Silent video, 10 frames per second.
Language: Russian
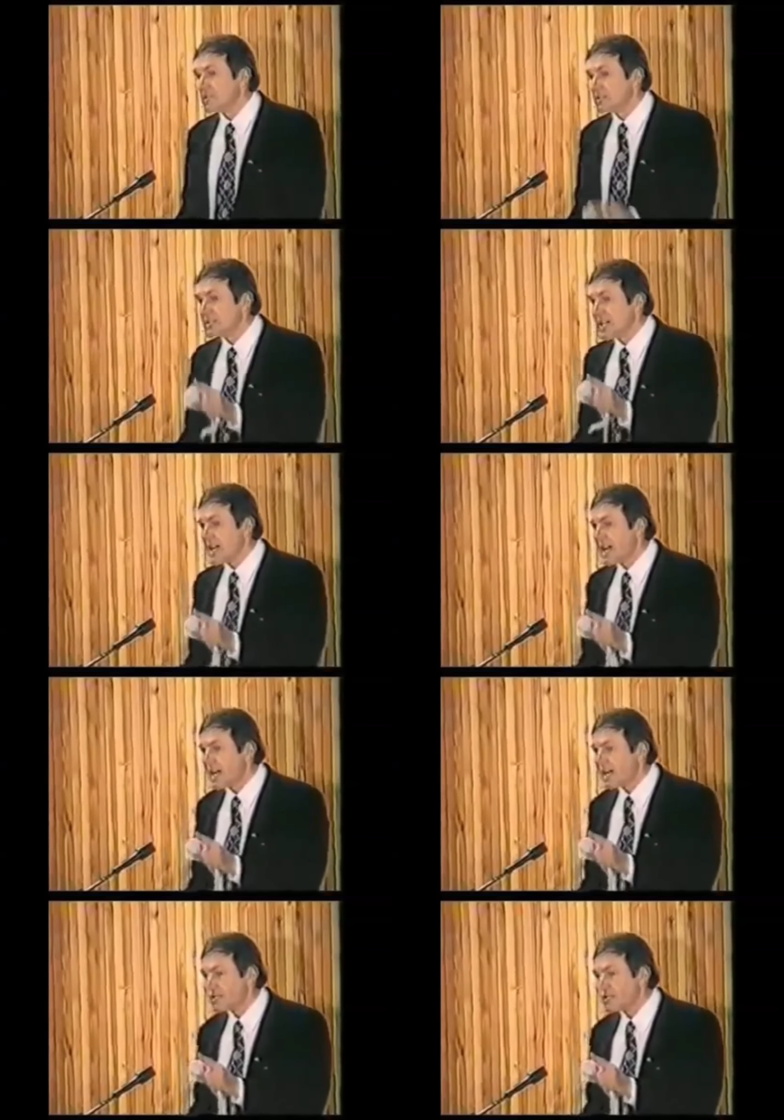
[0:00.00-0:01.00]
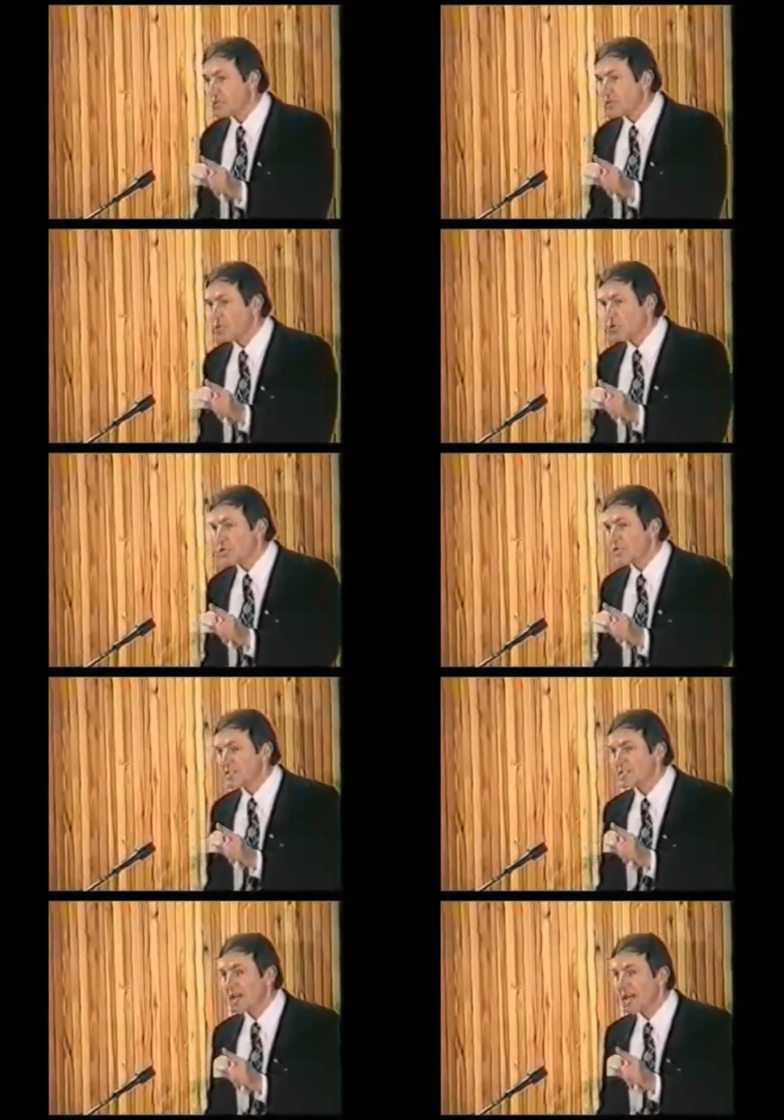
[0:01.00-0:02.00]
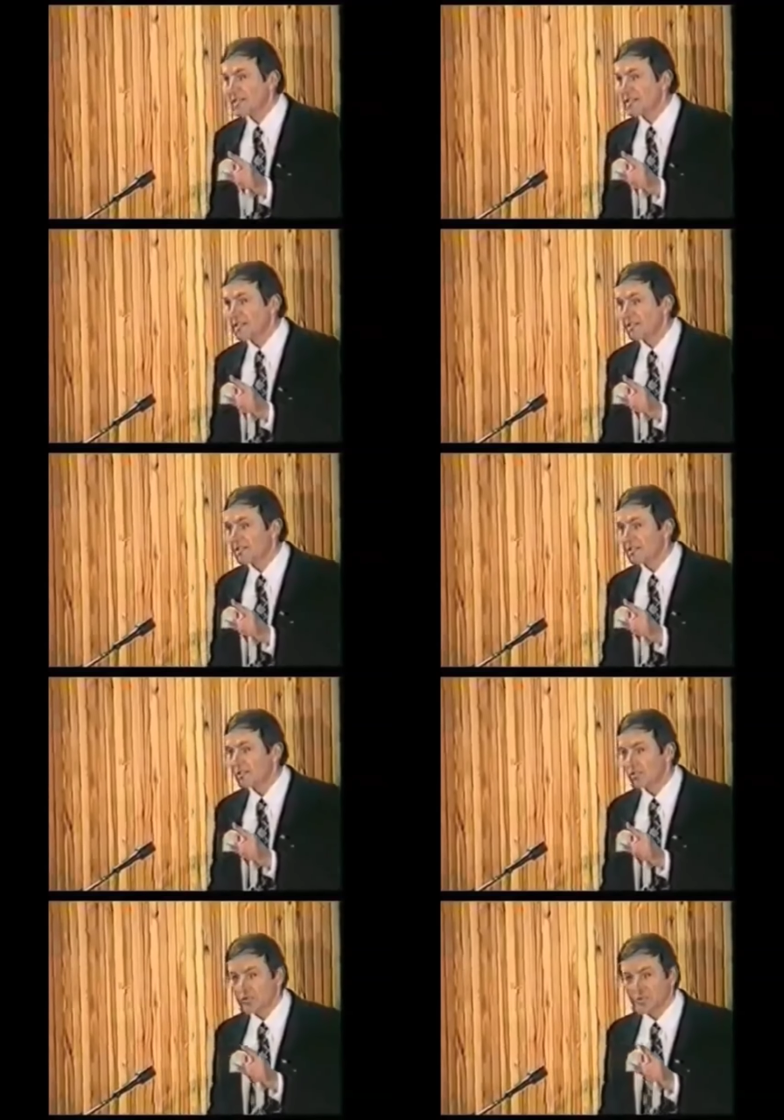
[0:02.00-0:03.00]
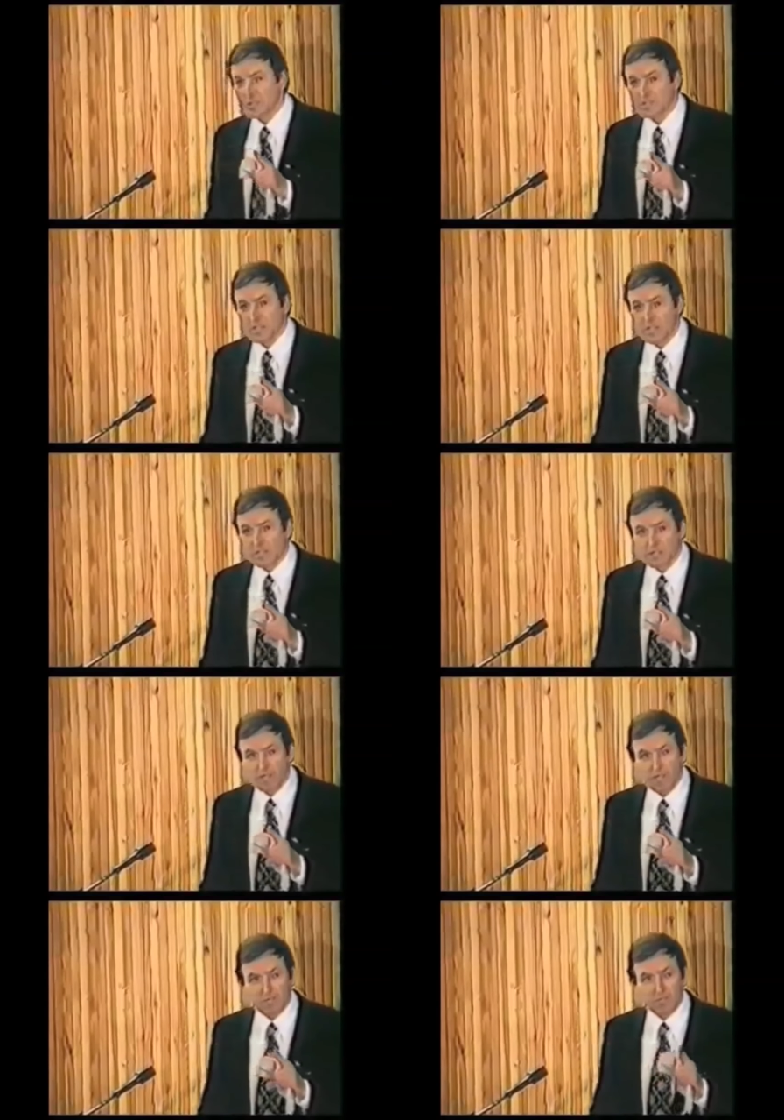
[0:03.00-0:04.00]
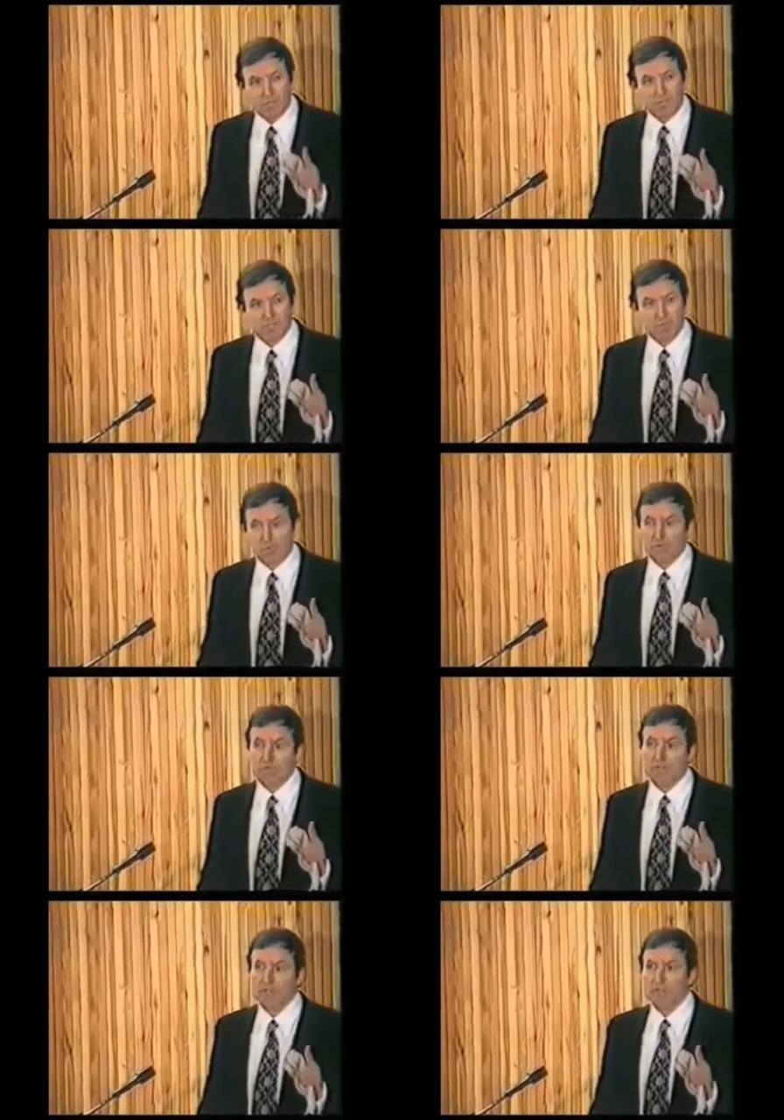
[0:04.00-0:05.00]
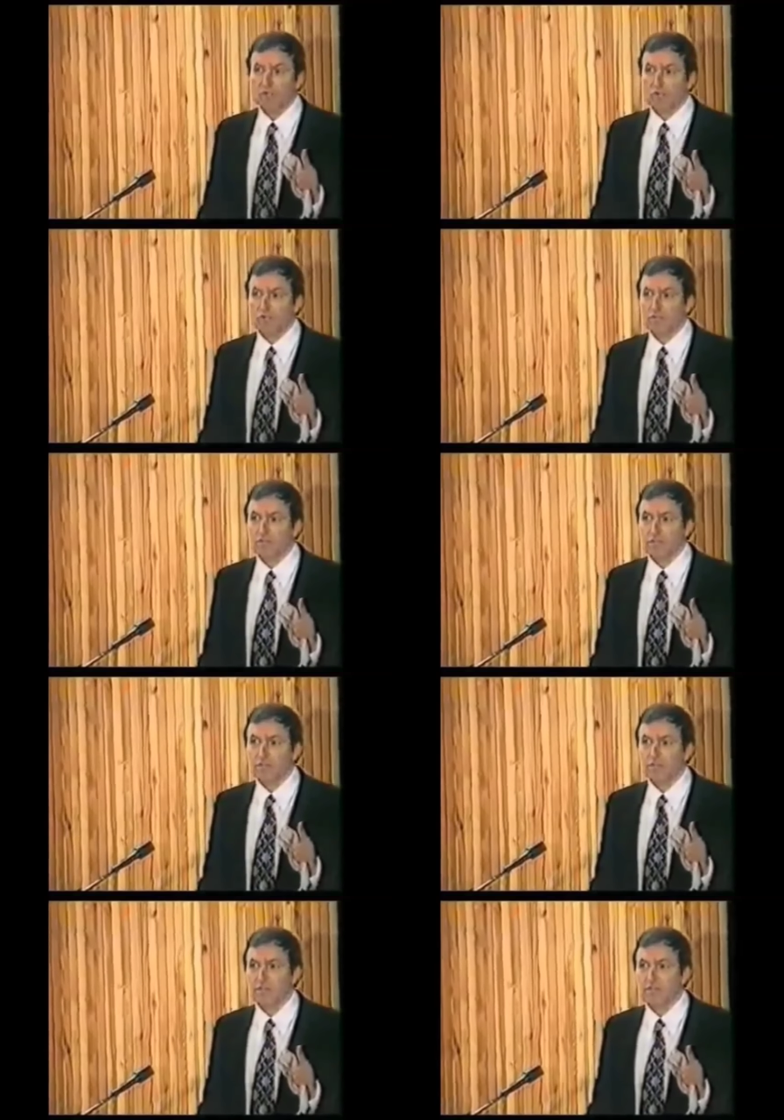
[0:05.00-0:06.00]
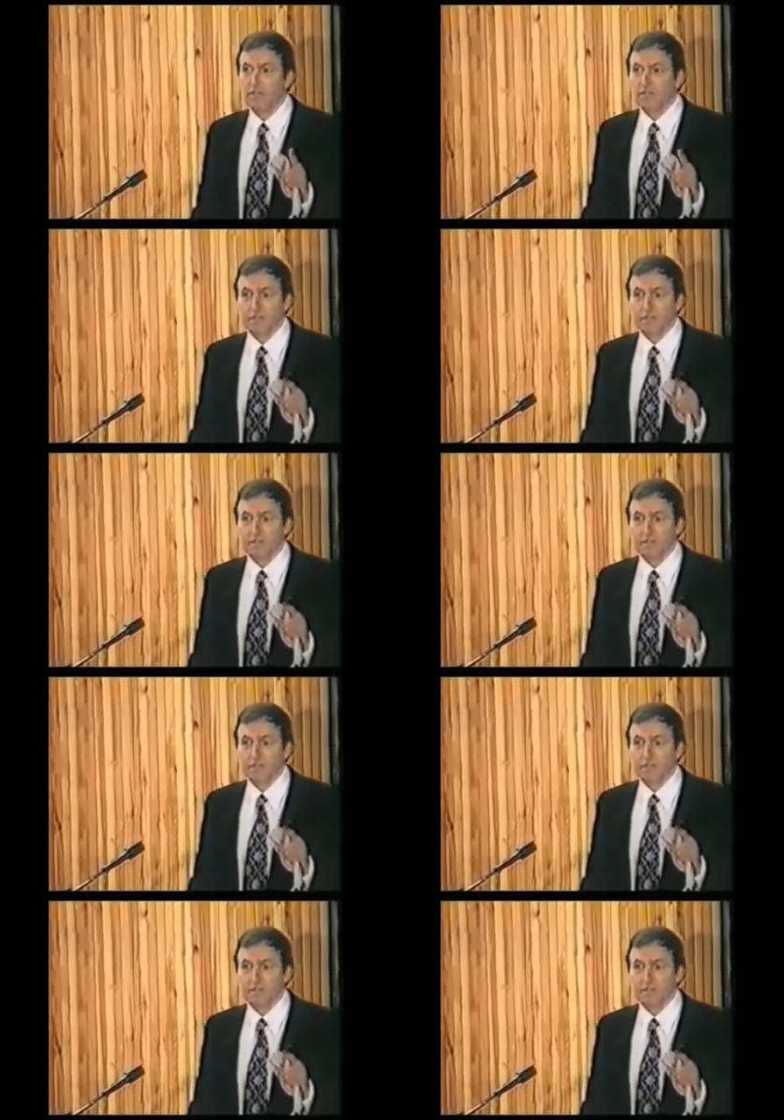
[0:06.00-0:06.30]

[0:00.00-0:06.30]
Нельзя, чтобы уровень знаний, уровень интеллекта был выше уровня духовности.